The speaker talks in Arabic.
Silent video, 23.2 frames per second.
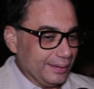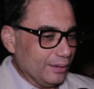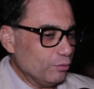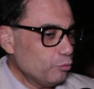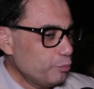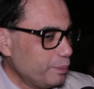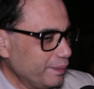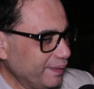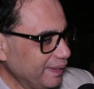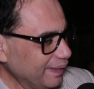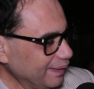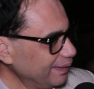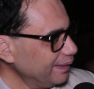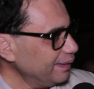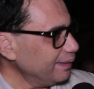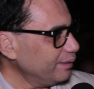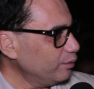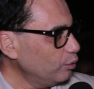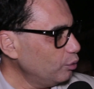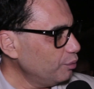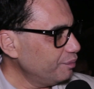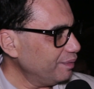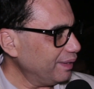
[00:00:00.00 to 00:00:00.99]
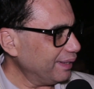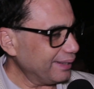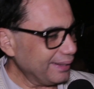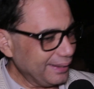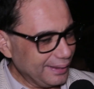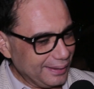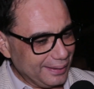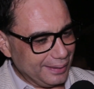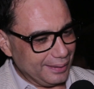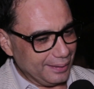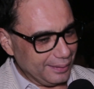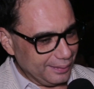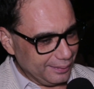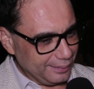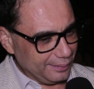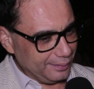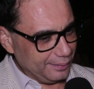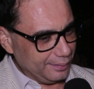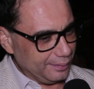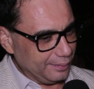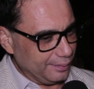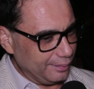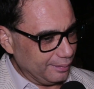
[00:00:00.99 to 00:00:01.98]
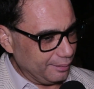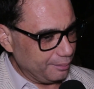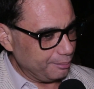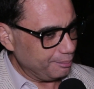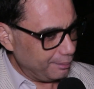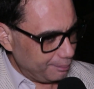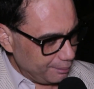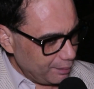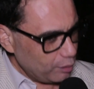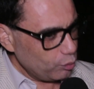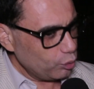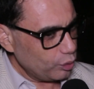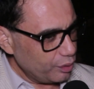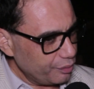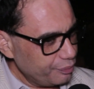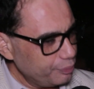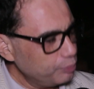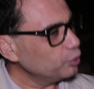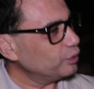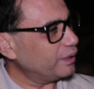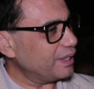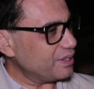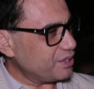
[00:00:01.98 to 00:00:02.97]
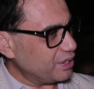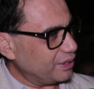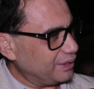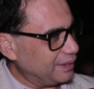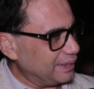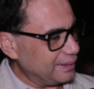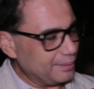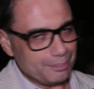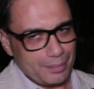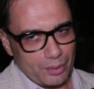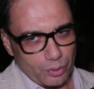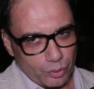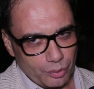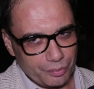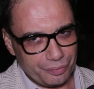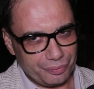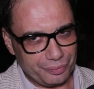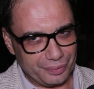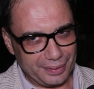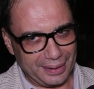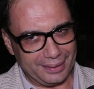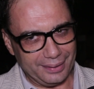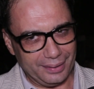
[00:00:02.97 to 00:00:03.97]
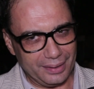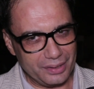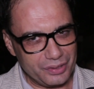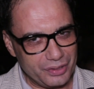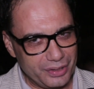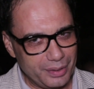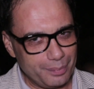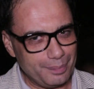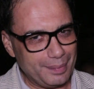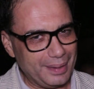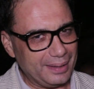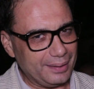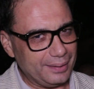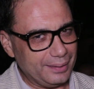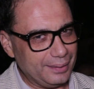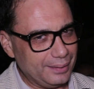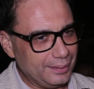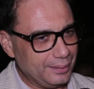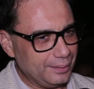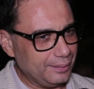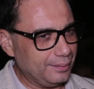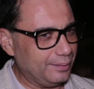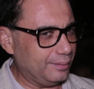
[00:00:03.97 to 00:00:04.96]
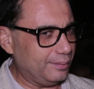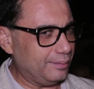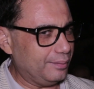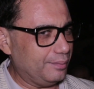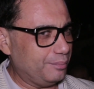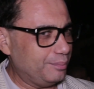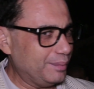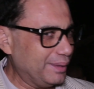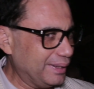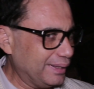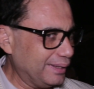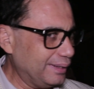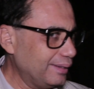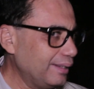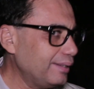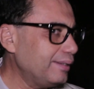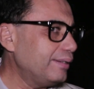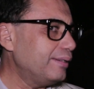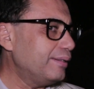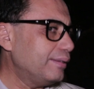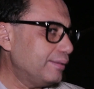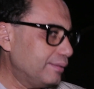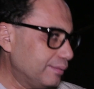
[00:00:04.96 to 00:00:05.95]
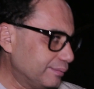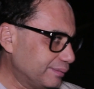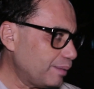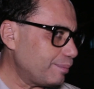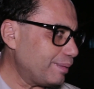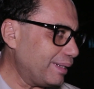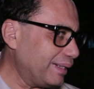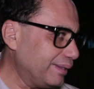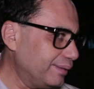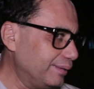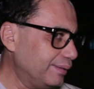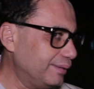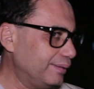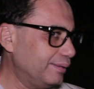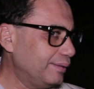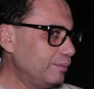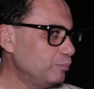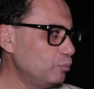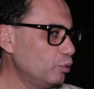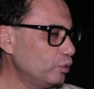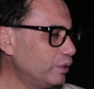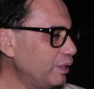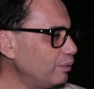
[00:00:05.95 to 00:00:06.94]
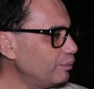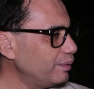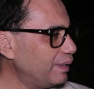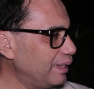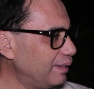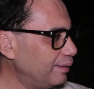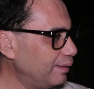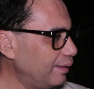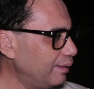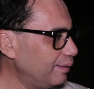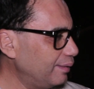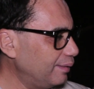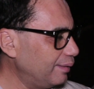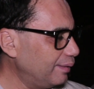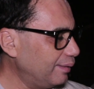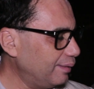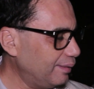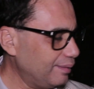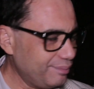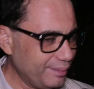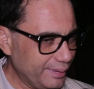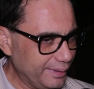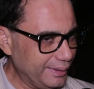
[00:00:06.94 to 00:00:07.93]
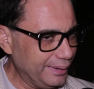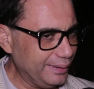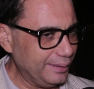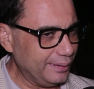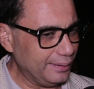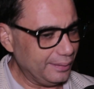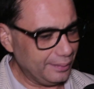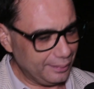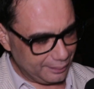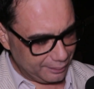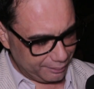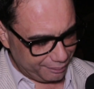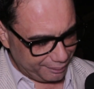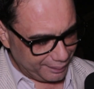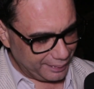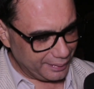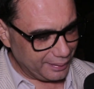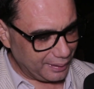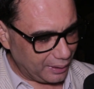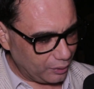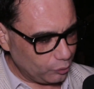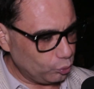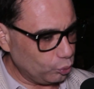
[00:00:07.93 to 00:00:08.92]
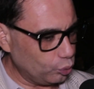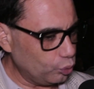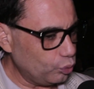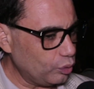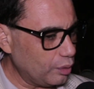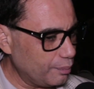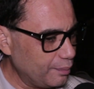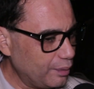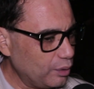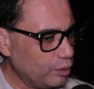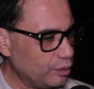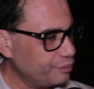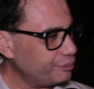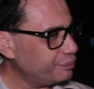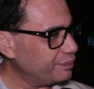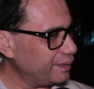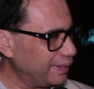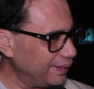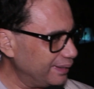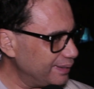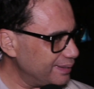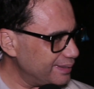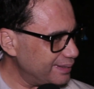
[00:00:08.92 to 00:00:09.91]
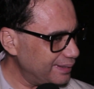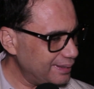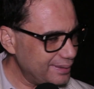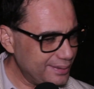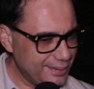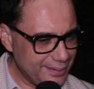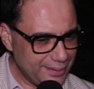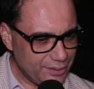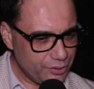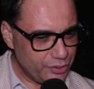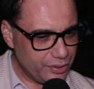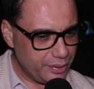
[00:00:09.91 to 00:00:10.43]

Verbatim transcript: أو بني غلان هو في الحقيقة آه، موقف متجدد موقف يعني اجتماعي آه، من خلال طبعا المدونة الفنية الفن عنده هو موقف يعني سياسي